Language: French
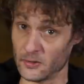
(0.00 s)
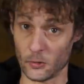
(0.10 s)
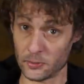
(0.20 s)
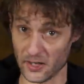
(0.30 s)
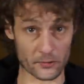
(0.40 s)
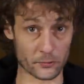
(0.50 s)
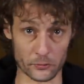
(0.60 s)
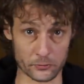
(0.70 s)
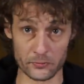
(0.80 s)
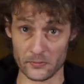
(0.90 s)
On peut rire de
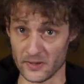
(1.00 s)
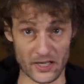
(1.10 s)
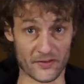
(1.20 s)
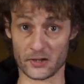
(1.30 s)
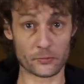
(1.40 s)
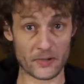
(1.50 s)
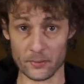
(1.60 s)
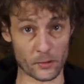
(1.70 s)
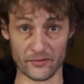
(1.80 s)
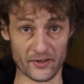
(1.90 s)
tout et avec tous les
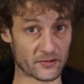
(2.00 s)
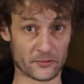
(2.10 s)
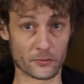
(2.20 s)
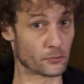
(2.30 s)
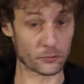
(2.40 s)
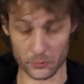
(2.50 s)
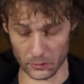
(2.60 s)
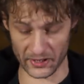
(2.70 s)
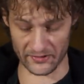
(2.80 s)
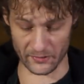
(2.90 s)
prophètes de toute
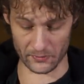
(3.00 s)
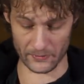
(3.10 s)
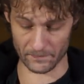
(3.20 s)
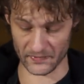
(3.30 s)
religion.